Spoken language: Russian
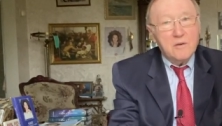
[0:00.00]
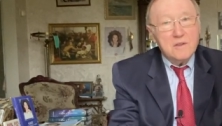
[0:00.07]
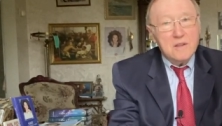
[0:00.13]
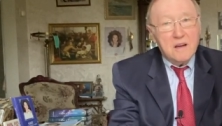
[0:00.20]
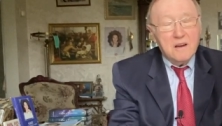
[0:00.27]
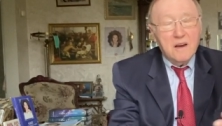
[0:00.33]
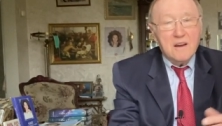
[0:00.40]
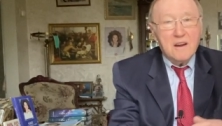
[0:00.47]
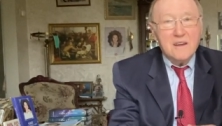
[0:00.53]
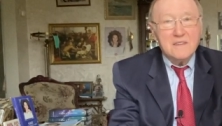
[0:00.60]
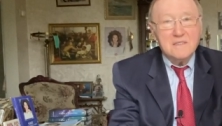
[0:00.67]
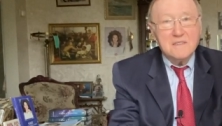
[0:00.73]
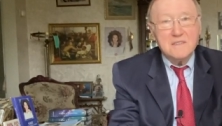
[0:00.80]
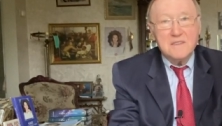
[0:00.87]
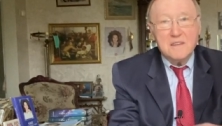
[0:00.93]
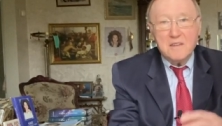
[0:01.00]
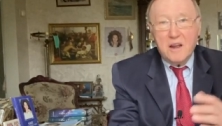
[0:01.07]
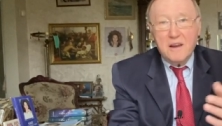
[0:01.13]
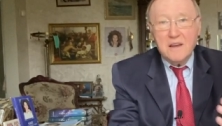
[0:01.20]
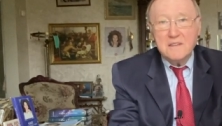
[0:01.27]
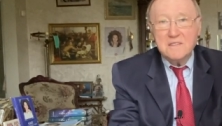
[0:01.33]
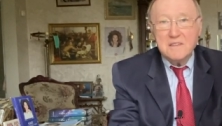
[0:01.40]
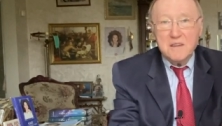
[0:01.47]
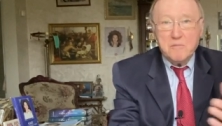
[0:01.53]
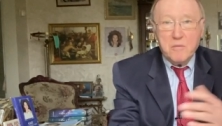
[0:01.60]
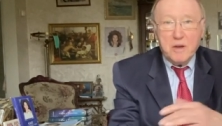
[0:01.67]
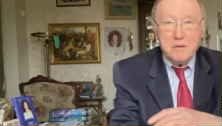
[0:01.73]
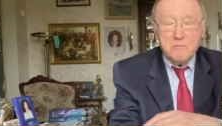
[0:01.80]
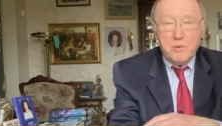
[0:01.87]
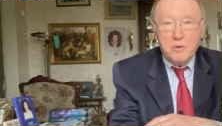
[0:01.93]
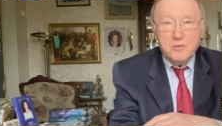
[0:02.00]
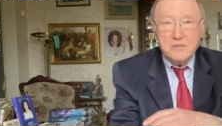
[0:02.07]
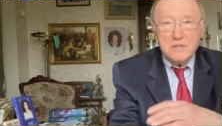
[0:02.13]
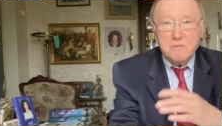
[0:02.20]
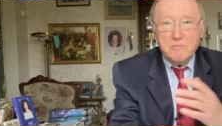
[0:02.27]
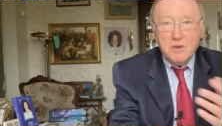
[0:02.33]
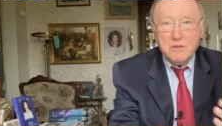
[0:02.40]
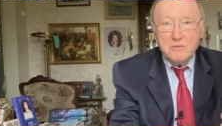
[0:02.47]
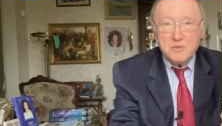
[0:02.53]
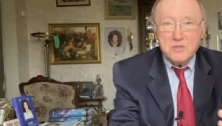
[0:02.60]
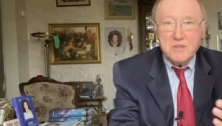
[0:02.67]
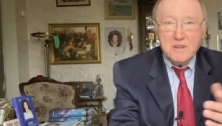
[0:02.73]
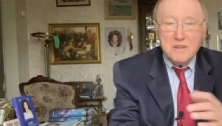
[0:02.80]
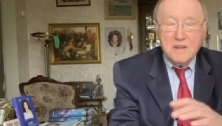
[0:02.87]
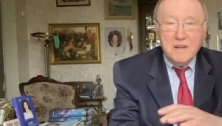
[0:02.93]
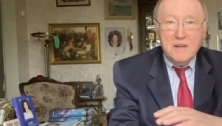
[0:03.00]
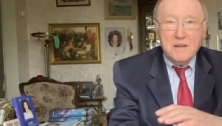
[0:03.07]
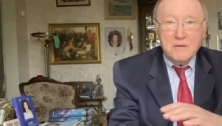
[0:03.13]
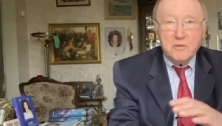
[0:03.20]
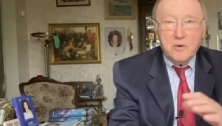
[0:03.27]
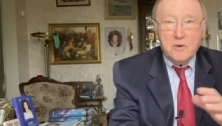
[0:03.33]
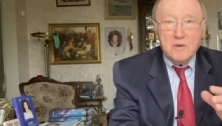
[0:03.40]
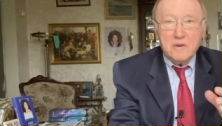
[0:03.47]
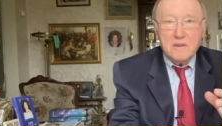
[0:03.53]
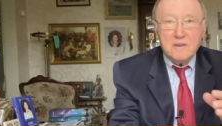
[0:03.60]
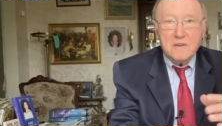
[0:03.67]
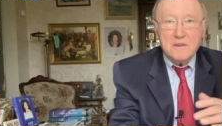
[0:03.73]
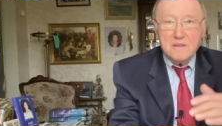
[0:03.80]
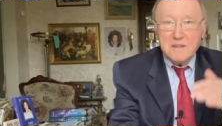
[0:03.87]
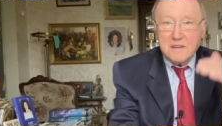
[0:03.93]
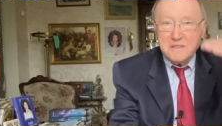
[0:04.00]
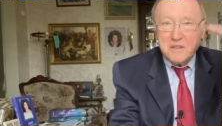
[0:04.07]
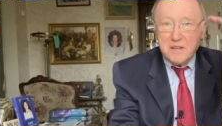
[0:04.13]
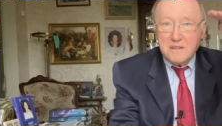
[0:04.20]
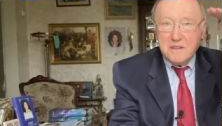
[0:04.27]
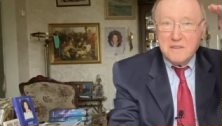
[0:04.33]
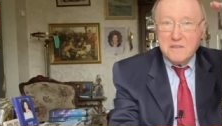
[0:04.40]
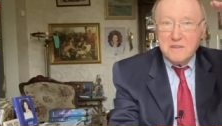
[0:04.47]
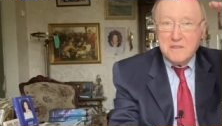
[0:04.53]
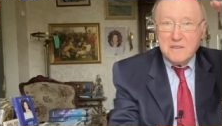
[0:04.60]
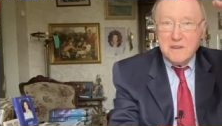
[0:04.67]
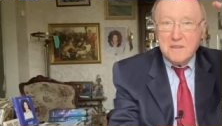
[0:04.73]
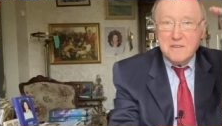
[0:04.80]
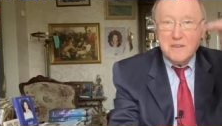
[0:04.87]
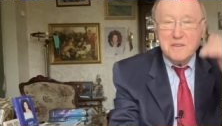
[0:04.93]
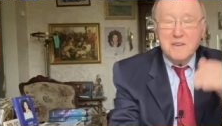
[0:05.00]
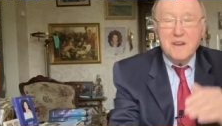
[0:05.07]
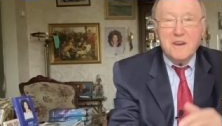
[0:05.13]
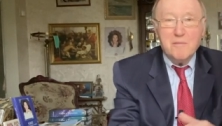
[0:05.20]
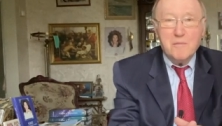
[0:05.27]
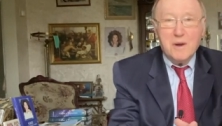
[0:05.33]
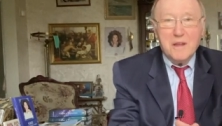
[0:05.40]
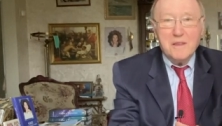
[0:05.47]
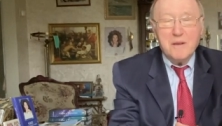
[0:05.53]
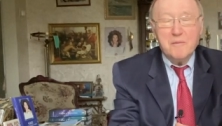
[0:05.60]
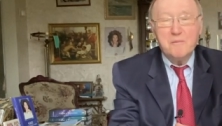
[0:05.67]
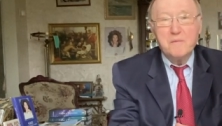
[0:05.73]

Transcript: Такая разница. Итальянцы имеют плюсы, минусы, но, э, так сказать, это, это не римляне.